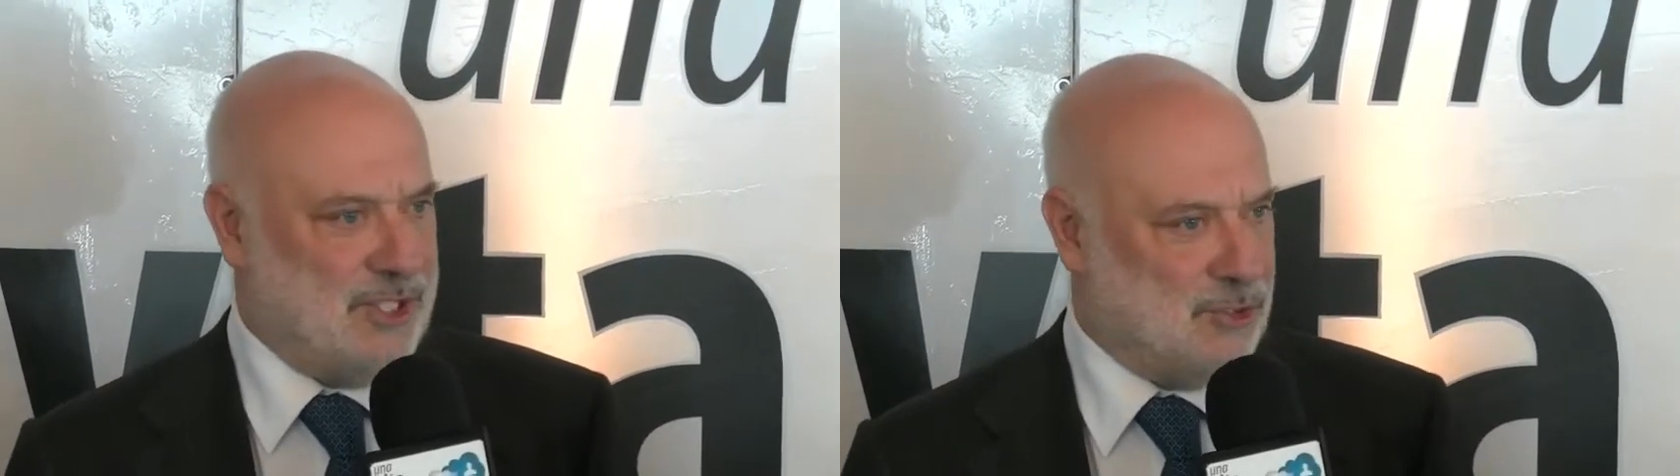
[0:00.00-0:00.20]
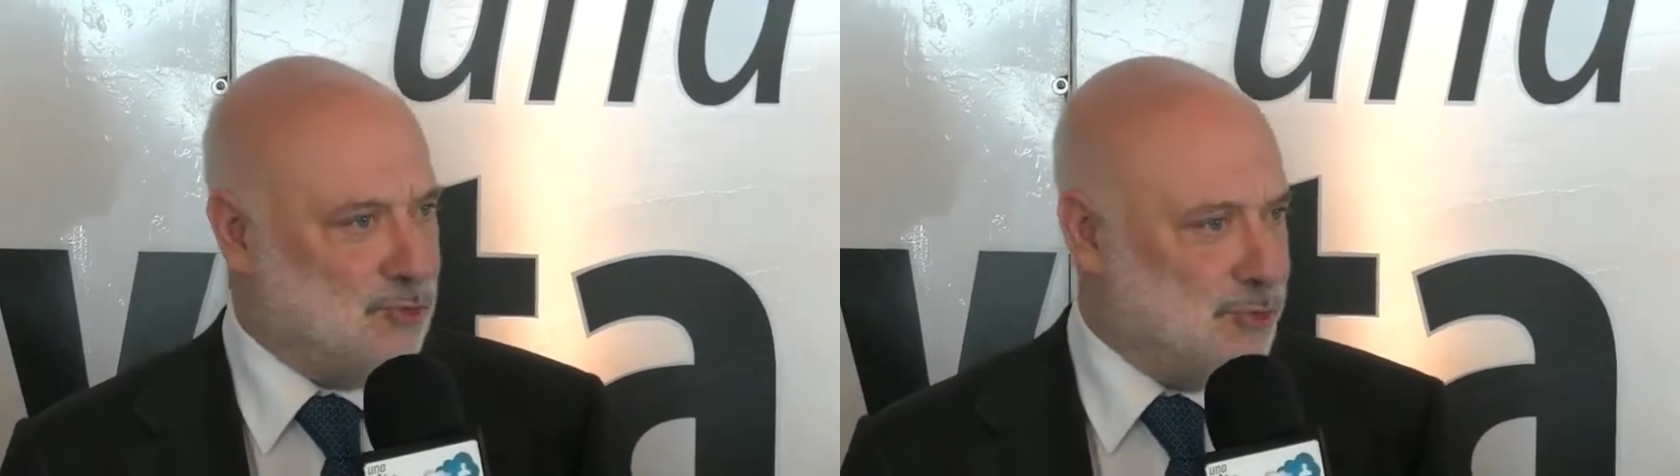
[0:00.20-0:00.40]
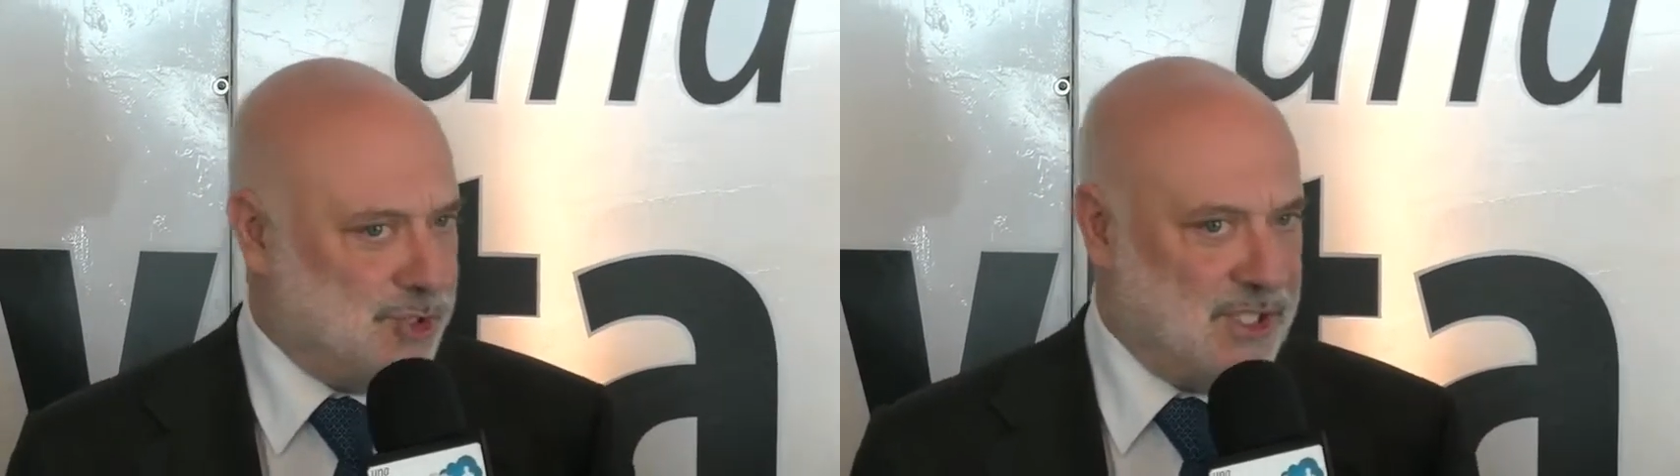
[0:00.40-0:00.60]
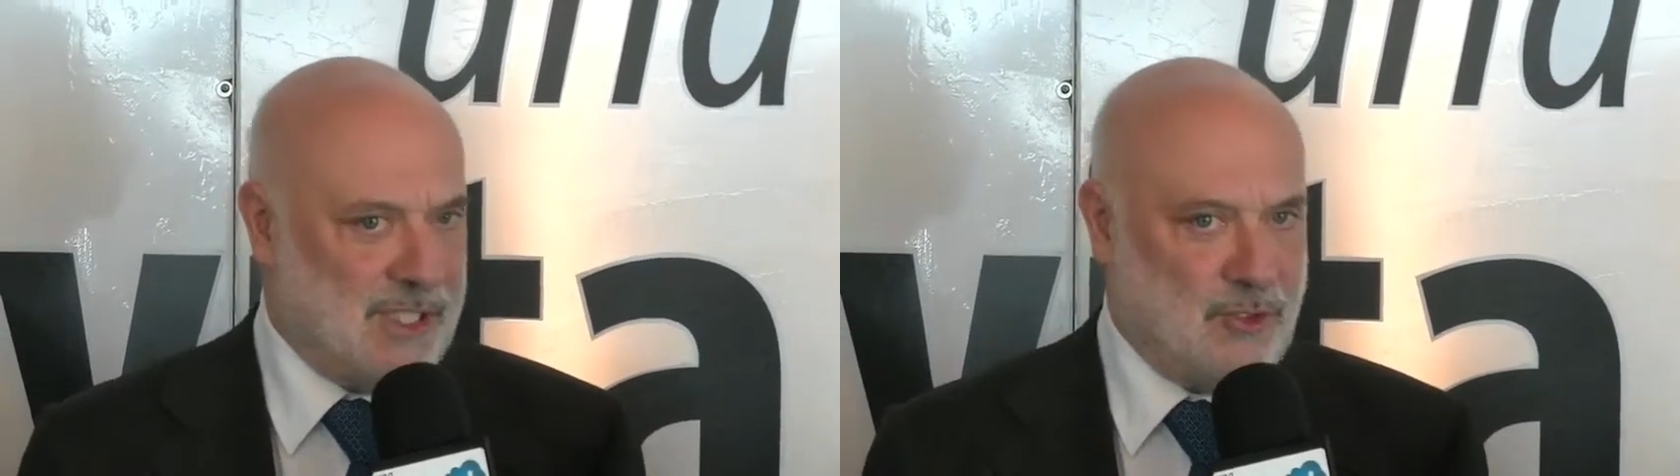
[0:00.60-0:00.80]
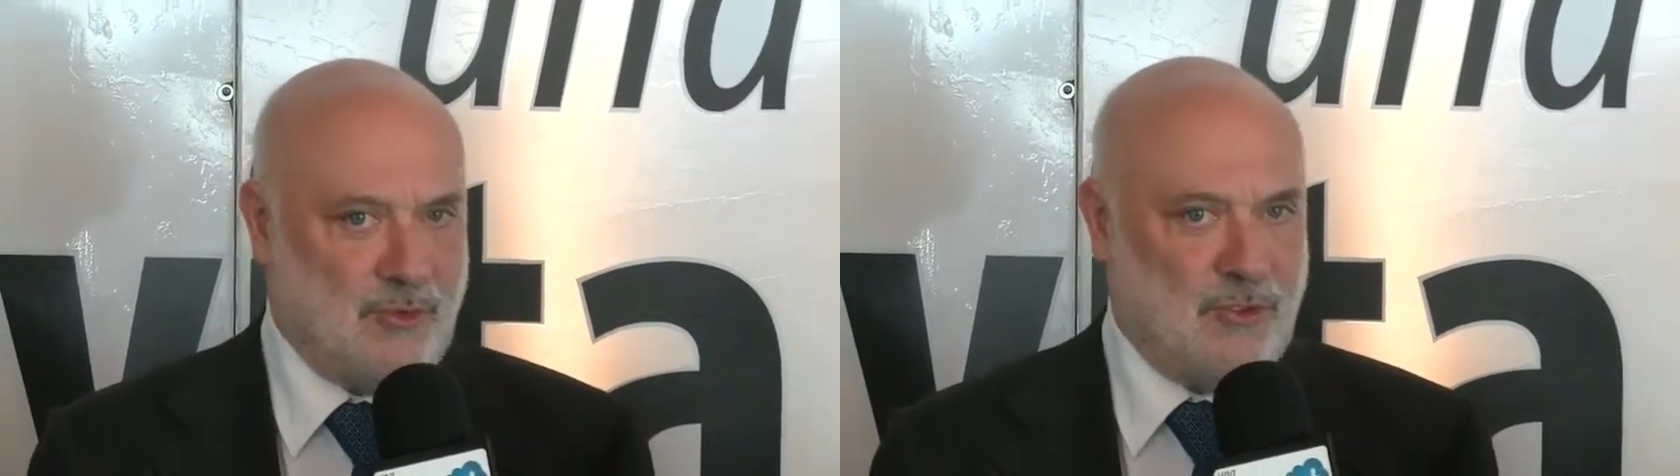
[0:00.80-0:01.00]
che
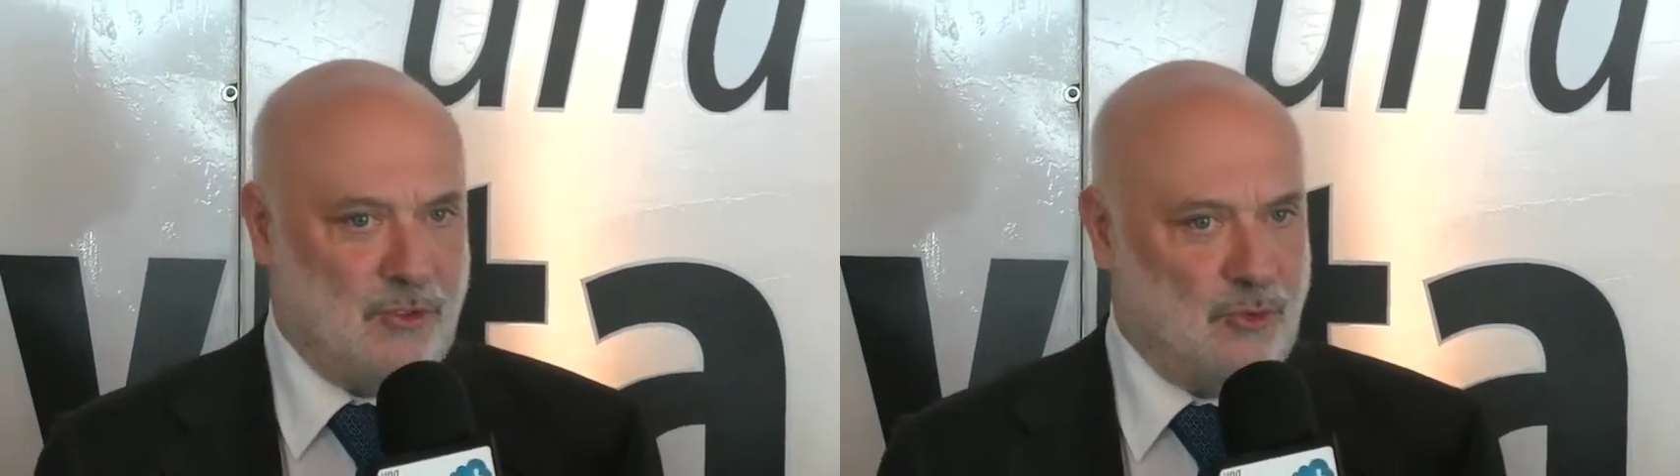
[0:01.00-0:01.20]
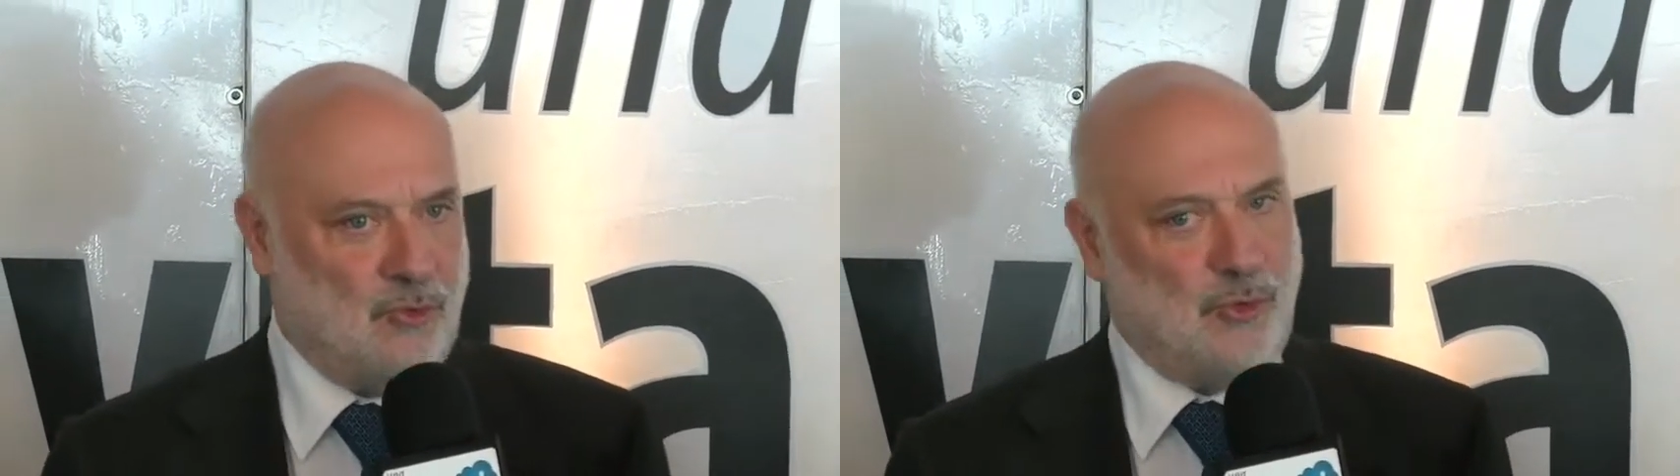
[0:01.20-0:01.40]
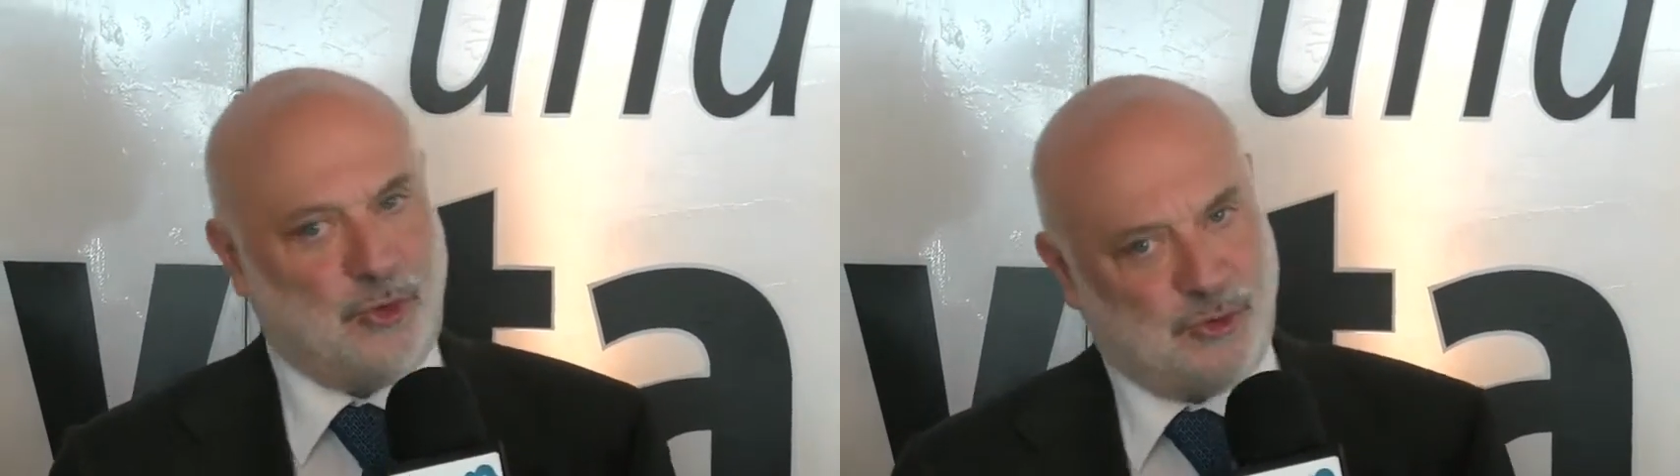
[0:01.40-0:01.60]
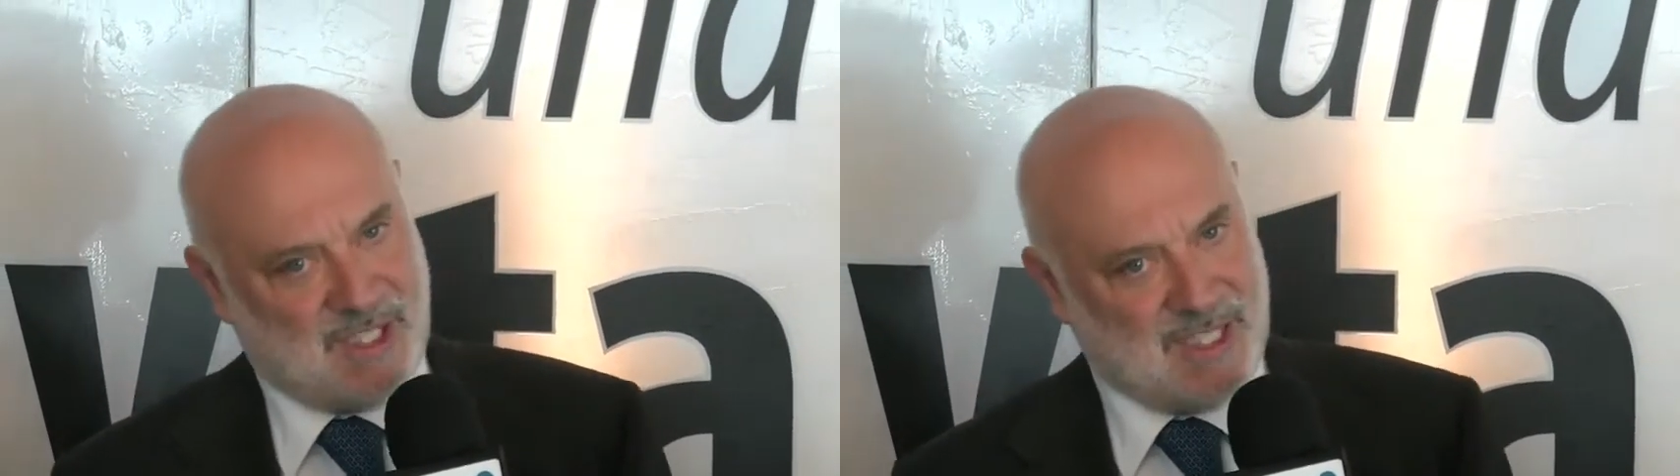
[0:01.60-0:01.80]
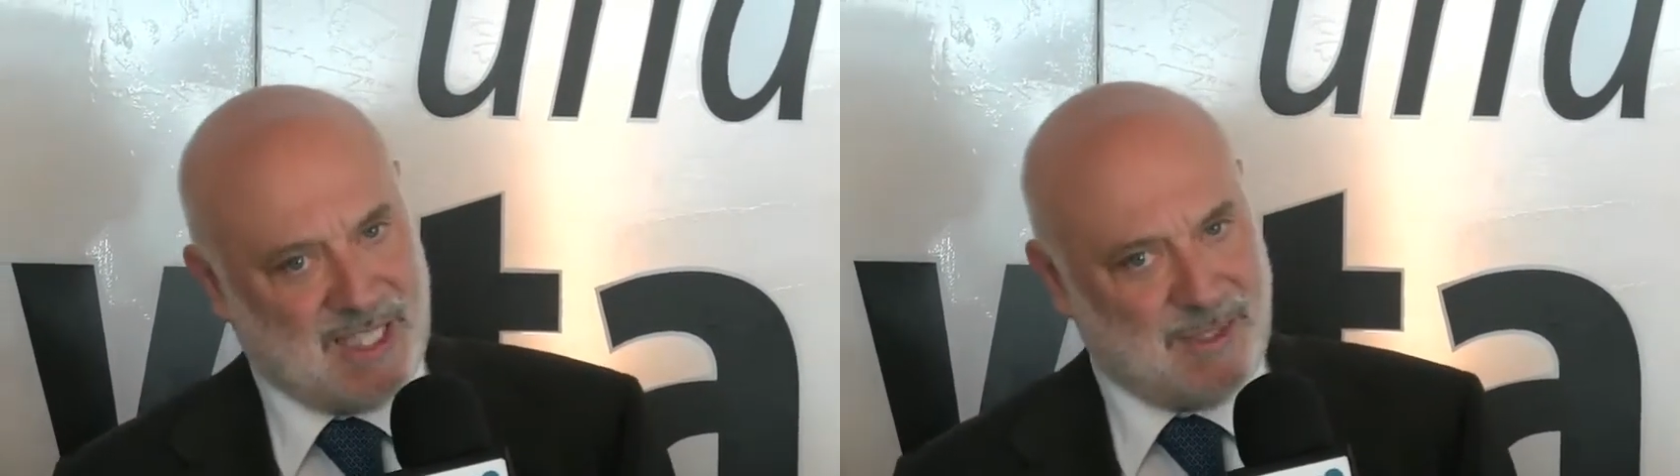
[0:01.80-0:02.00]
suscitano
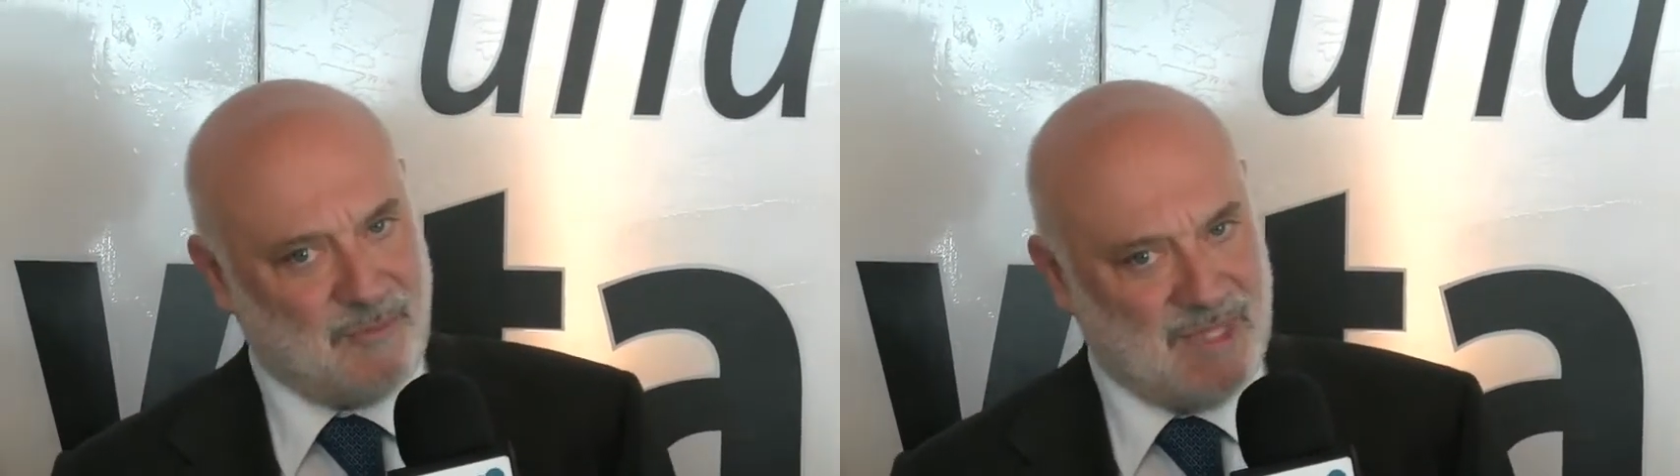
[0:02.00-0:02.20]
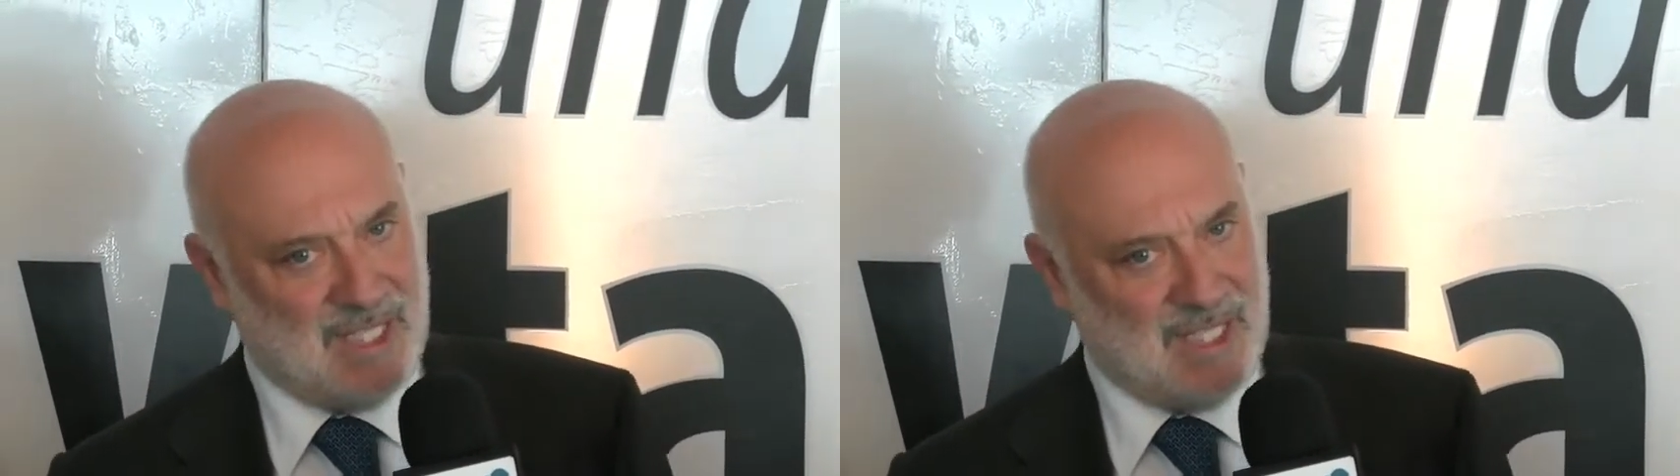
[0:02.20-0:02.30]
curiosità